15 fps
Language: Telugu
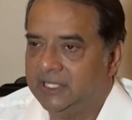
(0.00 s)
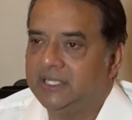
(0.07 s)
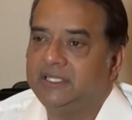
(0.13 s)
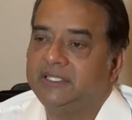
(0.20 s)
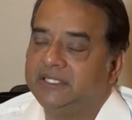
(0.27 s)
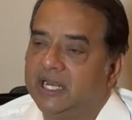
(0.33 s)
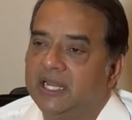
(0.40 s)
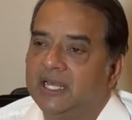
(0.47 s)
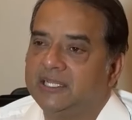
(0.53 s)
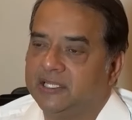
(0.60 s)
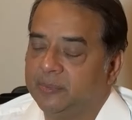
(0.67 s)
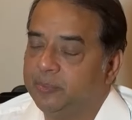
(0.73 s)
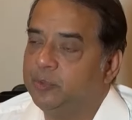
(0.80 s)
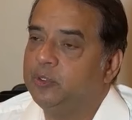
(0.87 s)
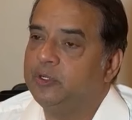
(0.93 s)
ఇది చాలా
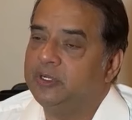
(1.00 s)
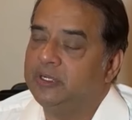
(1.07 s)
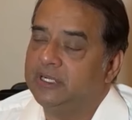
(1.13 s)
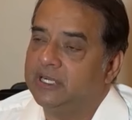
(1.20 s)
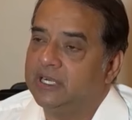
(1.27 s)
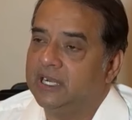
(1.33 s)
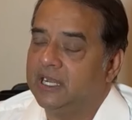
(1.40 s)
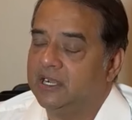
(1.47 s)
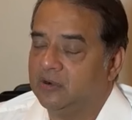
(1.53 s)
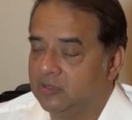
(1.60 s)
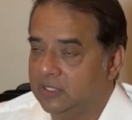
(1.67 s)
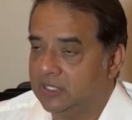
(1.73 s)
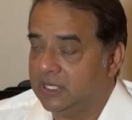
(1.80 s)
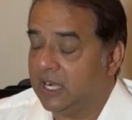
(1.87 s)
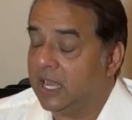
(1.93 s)
తప్పు
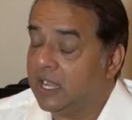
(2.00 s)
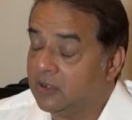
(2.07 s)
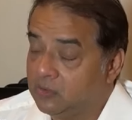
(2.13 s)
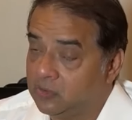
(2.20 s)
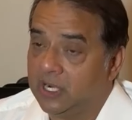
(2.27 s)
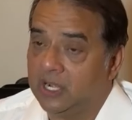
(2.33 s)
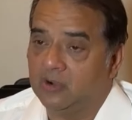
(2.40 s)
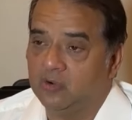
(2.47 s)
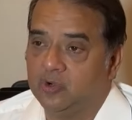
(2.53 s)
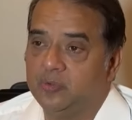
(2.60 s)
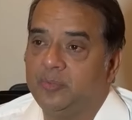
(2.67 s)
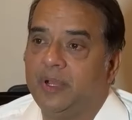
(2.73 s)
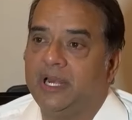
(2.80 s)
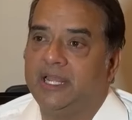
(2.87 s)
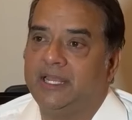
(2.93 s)
నాకు నా
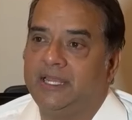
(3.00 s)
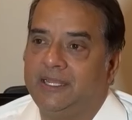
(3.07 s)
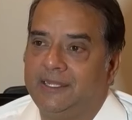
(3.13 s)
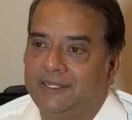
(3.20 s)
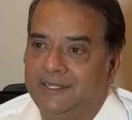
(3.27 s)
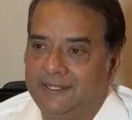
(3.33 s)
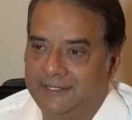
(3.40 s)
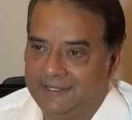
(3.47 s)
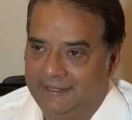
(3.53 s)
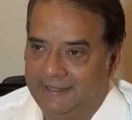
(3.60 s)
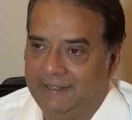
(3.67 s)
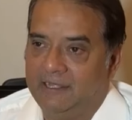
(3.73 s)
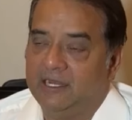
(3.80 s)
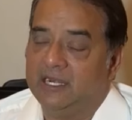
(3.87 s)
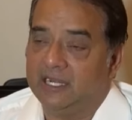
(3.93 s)
కుటుంబానికి
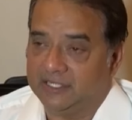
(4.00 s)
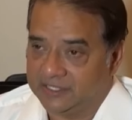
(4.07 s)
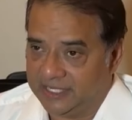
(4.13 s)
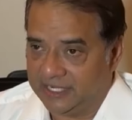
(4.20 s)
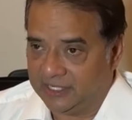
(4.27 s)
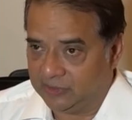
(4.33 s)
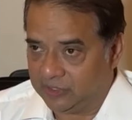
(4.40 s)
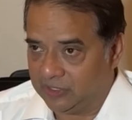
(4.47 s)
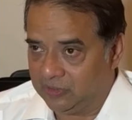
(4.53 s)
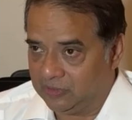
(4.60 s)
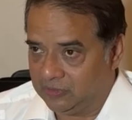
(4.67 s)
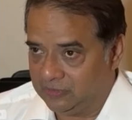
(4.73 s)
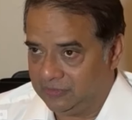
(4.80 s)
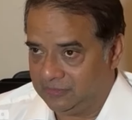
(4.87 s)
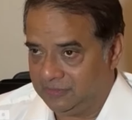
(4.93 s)
నా స్నేహితులకు
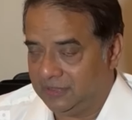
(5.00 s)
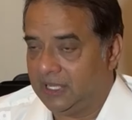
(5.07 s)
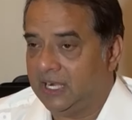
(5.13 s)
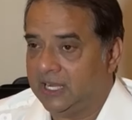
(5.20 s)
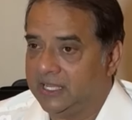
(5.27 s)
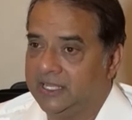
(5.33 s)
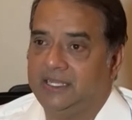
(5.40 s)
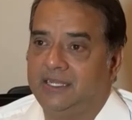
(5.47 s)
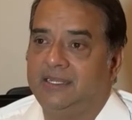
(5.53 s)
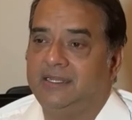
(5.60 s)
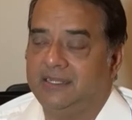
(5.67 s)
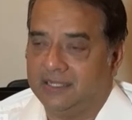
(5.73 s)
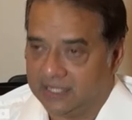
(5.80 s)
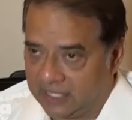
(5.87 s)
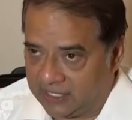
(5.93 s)
అలాగే
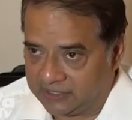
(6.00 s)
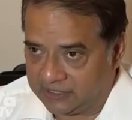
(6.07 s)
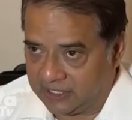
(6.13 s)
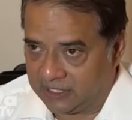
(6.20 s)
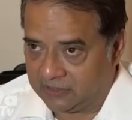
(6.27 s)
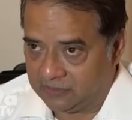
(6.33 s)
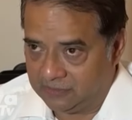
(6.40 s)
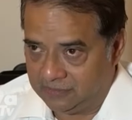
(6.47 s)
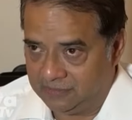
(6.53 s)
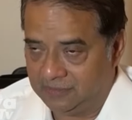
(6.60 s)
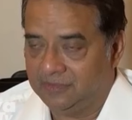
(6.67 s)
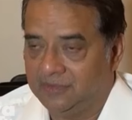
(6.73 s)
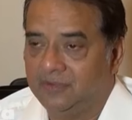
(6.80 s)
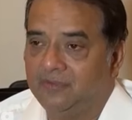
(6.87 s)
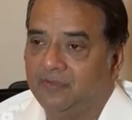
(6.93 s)
రాజు గారు
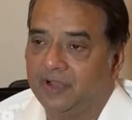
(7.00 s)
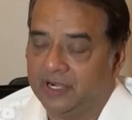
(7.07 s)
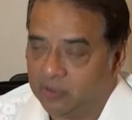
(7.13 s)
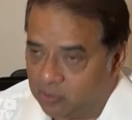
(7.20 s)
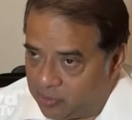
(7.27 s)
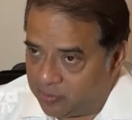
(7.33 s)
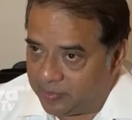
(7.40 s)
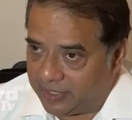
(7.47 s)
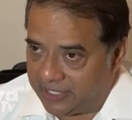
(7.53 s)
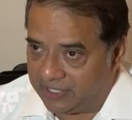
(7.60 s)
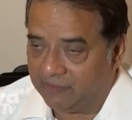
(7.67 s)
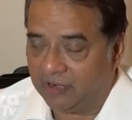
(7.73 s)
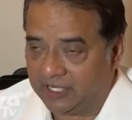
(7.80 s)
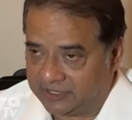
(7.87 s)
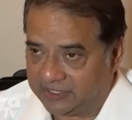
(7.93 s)
వారి కుటుంబానికి
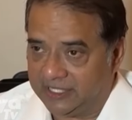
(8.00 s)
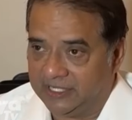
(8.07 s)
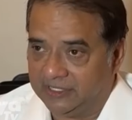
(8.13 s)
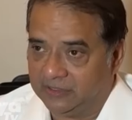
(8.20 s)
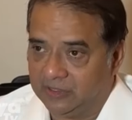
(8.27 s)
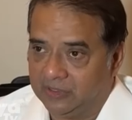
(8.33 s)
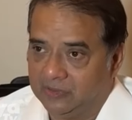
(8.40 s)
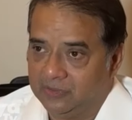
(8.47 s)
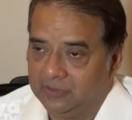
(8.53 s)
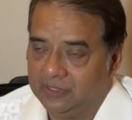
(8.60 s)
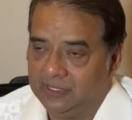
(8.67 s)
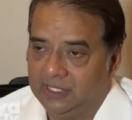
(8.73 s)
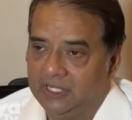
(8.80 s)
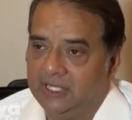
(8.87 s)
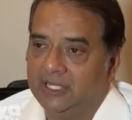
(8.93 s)
వాళ్ళ స్నేహితులకు
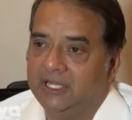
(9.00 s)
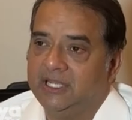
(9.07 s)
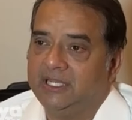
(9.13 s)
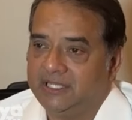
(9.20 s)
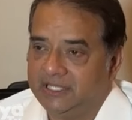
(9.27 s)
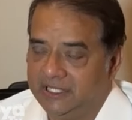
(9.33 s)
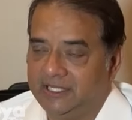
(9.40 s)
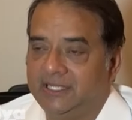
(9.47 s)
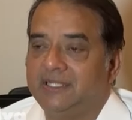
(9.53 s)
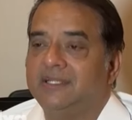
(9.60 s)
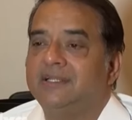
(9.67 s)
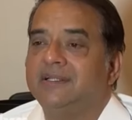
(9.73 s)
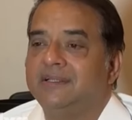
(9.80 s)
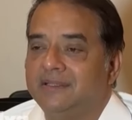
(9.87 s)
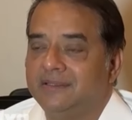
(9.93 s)
ఇది
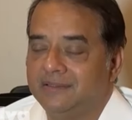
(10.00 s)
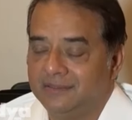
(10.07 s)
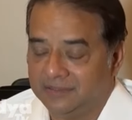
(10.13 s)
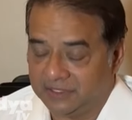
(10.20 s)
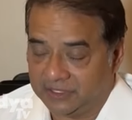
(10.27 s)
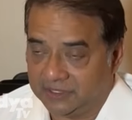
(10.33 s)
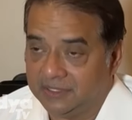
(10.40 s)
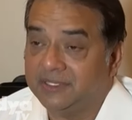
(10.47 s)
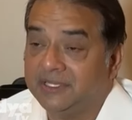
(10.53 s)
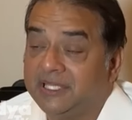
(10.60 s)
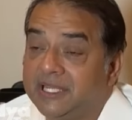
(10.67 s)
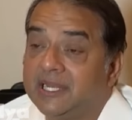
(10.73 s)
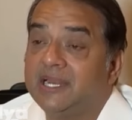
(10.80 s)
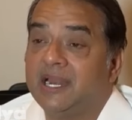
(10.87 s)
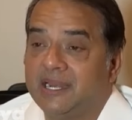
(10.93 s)

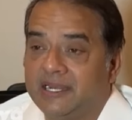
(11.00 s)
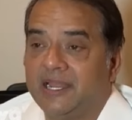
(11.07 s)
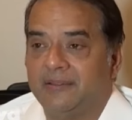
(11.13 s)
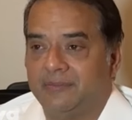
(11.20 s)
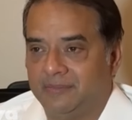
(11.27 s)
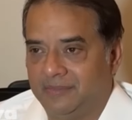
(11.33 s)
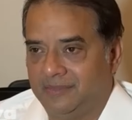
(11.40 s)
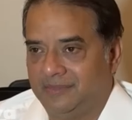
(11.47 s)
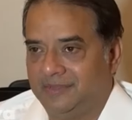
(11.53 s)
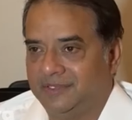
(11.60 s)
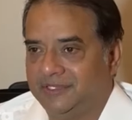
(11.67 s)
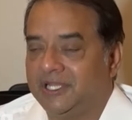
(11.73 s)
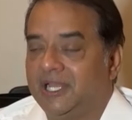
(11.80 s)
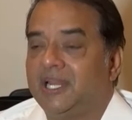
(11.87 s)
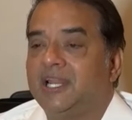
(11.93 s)
తీరని అన్యాయం
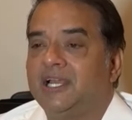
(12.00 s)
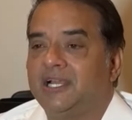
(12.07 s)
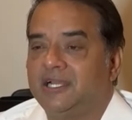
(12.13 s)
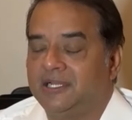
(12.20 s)
చాలా